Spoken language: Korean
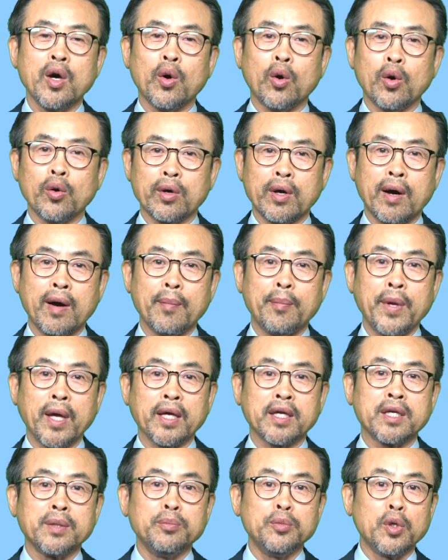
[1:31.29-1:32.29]
호노
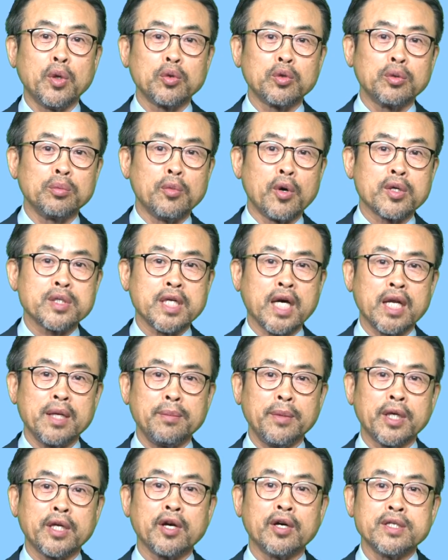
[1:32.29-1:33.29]
앞에 김용근
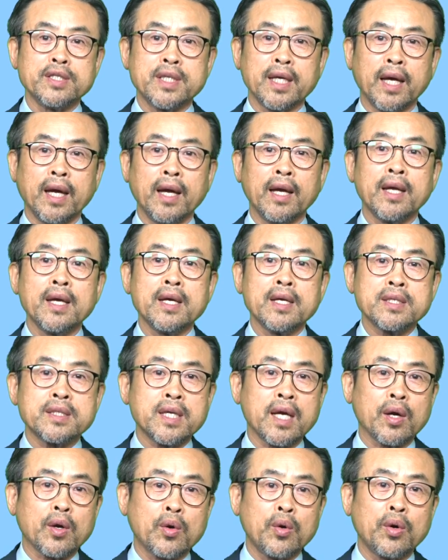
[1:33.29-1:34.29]
목사님이 현재
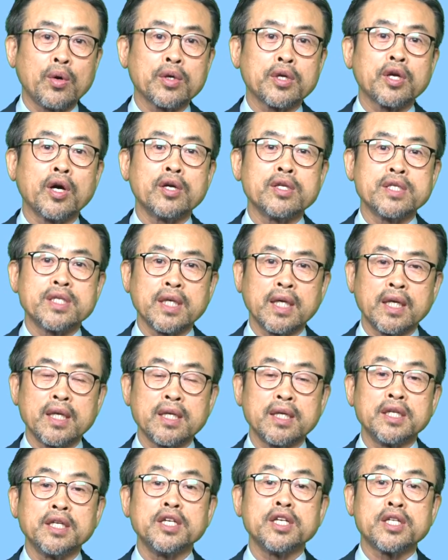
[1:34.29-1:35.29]
체코
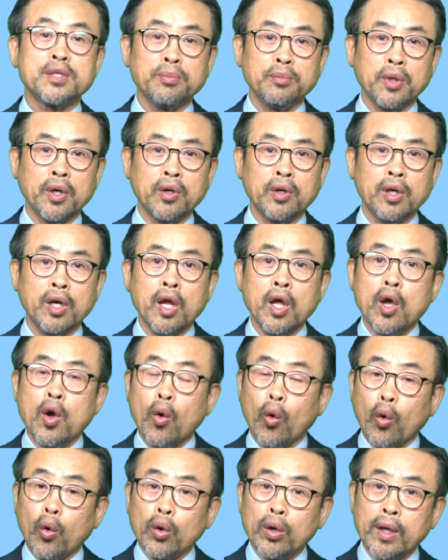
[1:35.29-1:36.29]
현지인 20명을
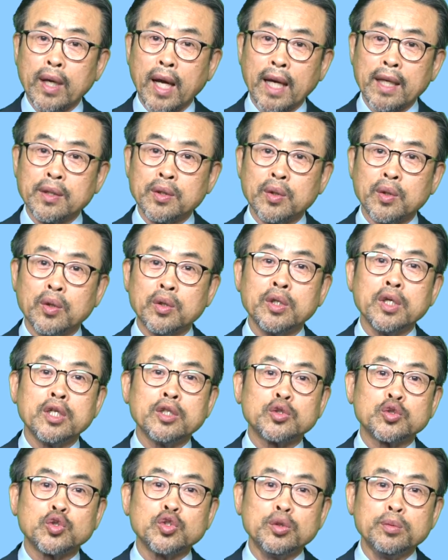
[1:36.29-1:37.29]
온라인으로
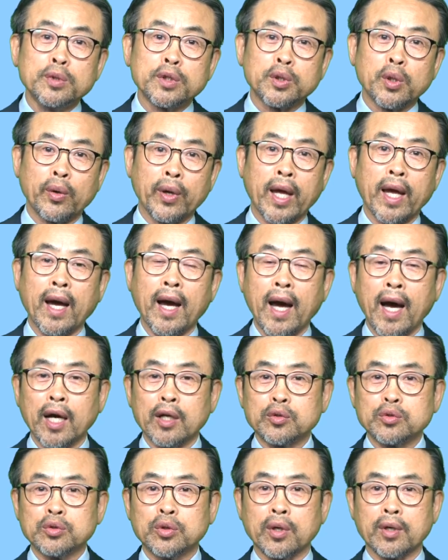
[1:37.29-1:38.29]
줌을 통해
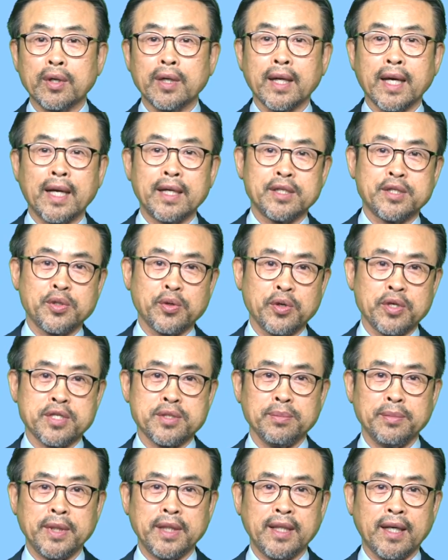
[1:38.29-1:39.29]
한국어를 가르치고
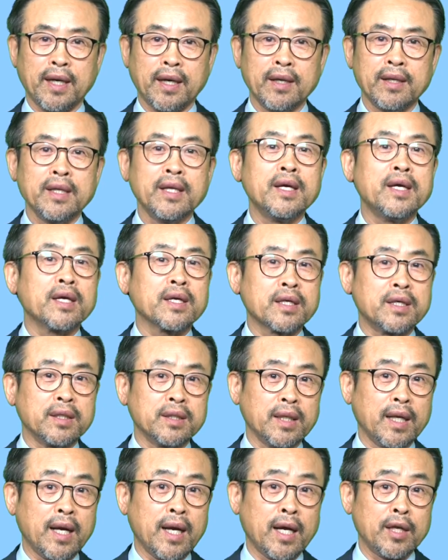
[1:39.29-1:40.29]
있습니다.
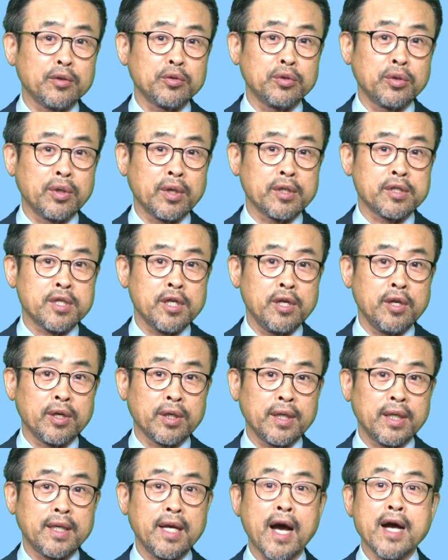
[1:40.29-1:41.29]
그들의 한국어
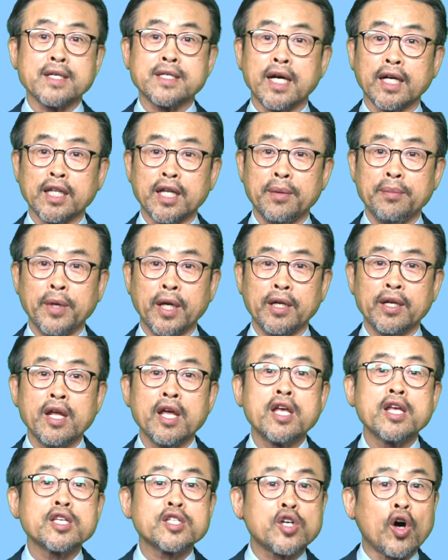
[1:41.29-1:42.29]
실력이 향상되면
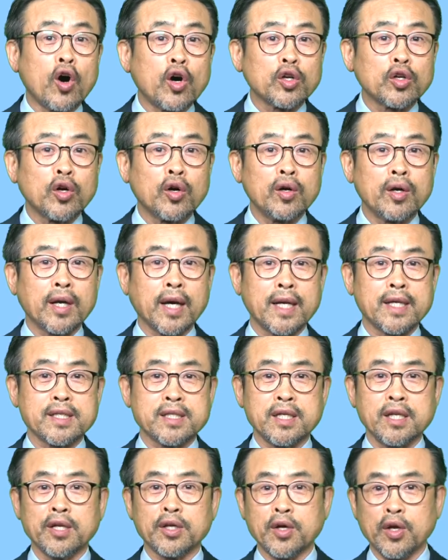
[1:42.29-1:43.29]
성경을
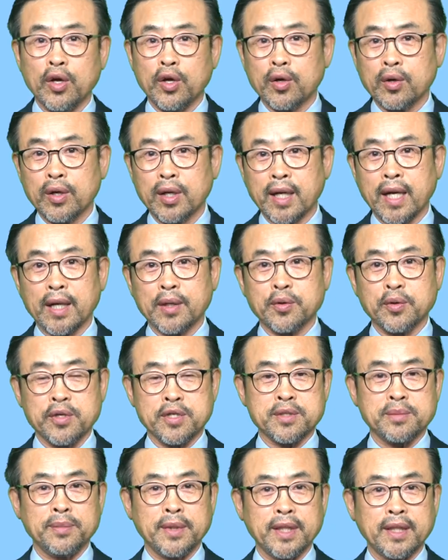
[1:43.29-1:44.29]
가르칠 계획을 갖고
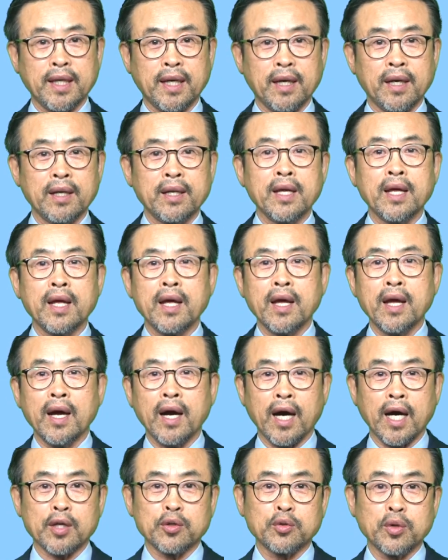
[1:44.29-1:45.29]
있습니다.
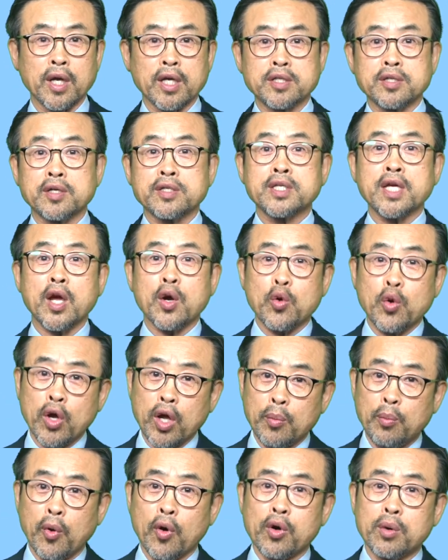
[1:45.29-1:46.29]
한국에서
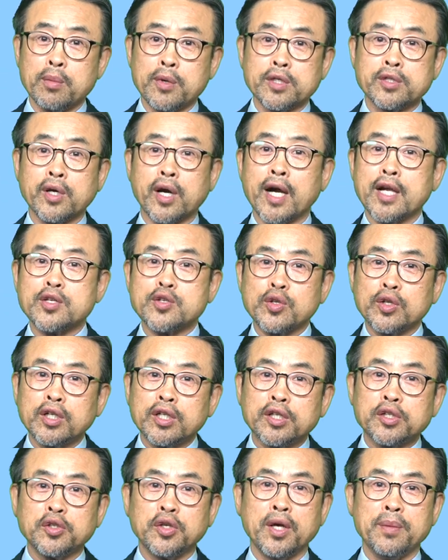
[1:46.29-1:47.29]
체코의 복음을 전할 수
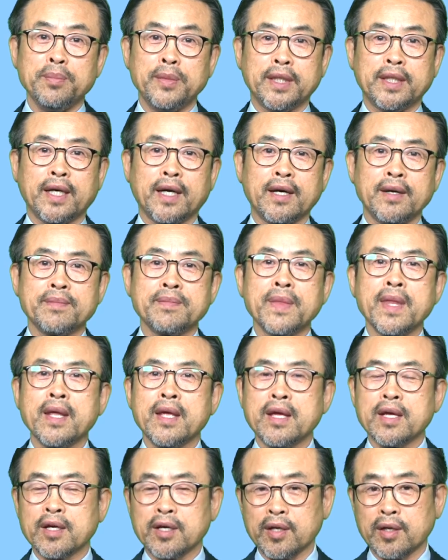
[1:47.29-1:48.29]
있는 기회입니다.
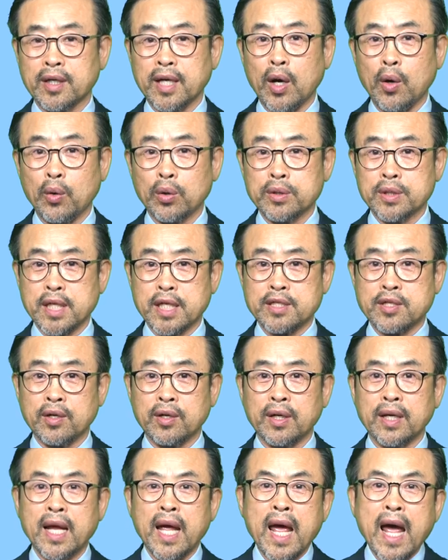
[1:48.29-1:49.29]
그러나
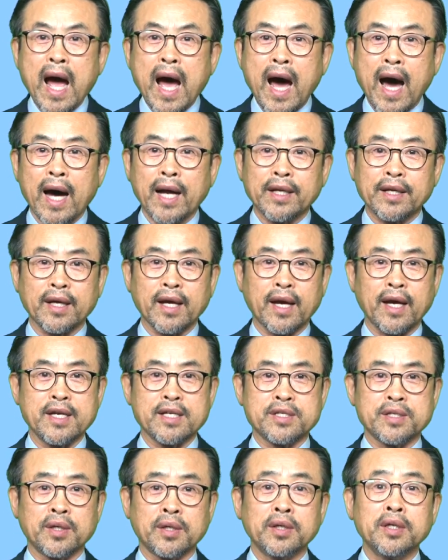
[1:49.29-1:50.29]
혼자서는 한계가
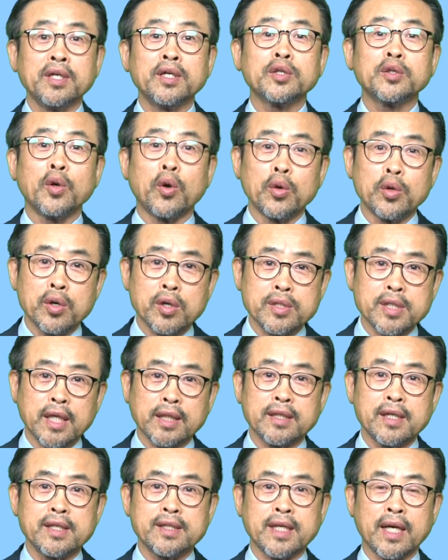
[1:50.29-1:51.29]
있어
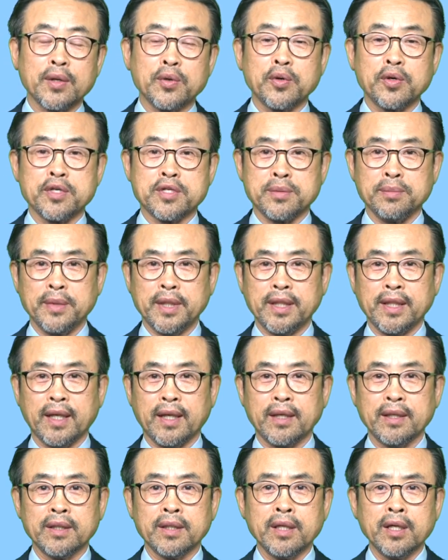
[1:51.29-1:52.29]
동역자들을 찾고
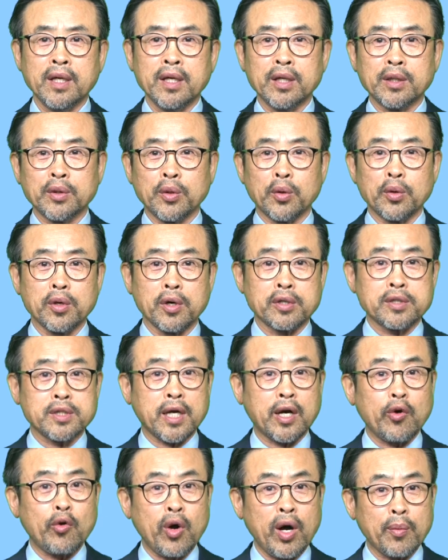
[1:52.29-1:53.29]
있습니다.
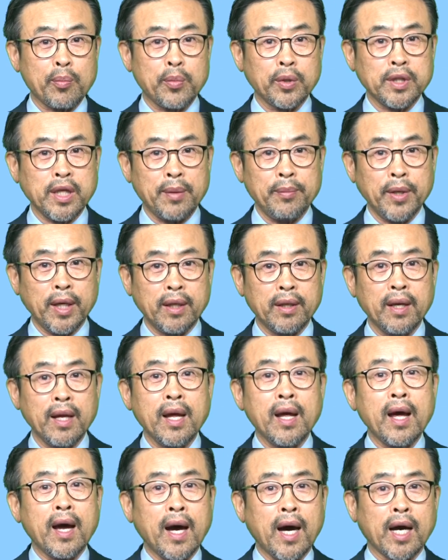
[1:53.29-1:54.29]
동역자가 확보되면
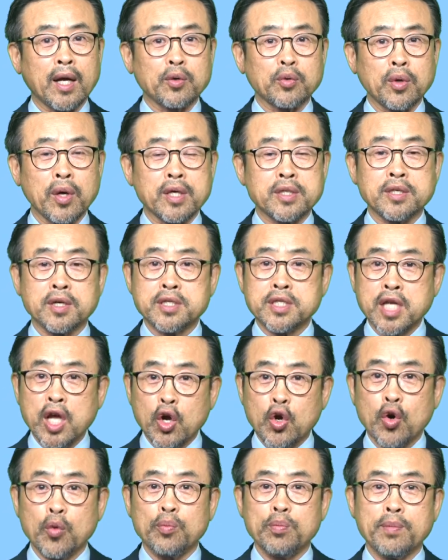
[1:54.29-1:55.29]
한국에서
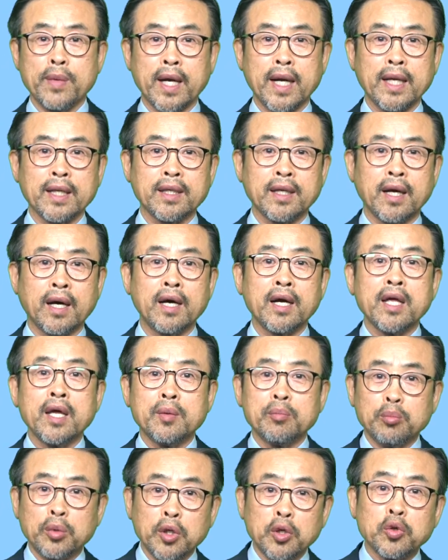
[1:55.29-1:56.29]
체코뿐만 아니라
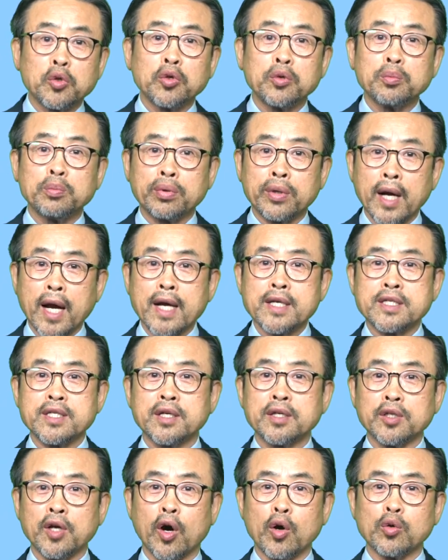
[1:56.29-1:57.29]
미국,
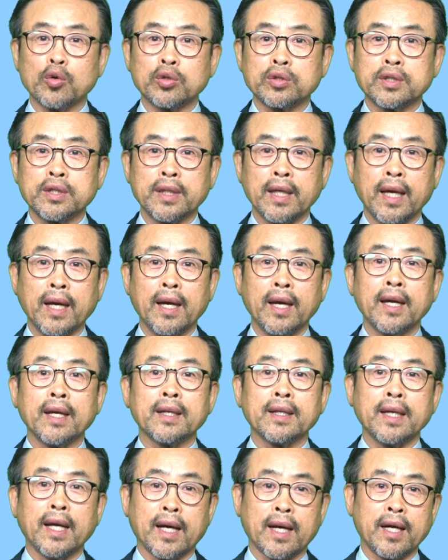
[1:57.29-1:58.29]
프랑스, 영국 등의
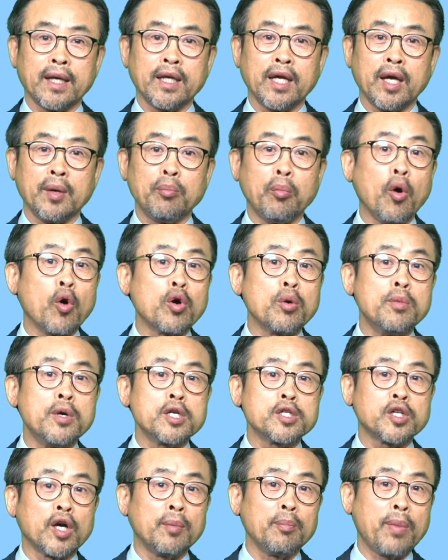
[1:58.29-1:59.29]
나라에
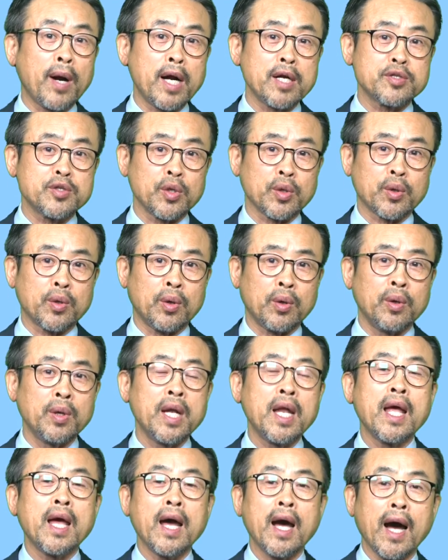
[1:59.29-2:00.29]
복음을 전파할 수 있고
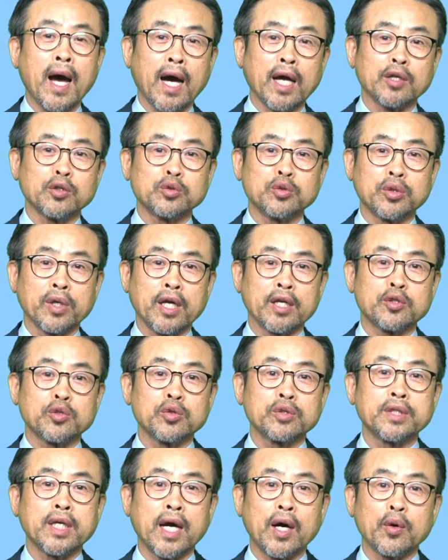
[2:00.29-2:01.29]
한국에
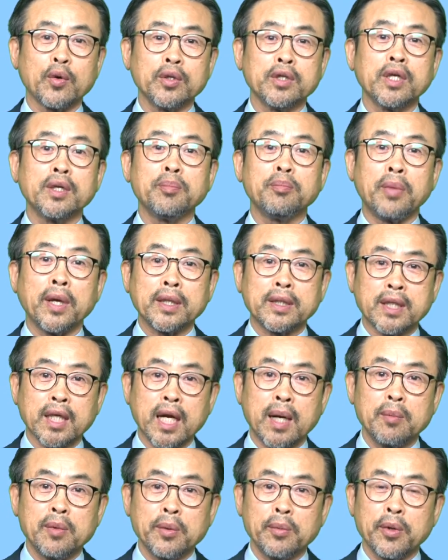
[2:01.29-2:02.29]
주재하고 있는
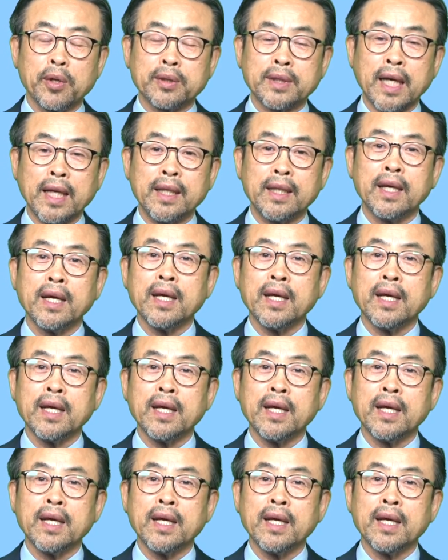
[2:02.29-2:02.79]
베트남을 비롯한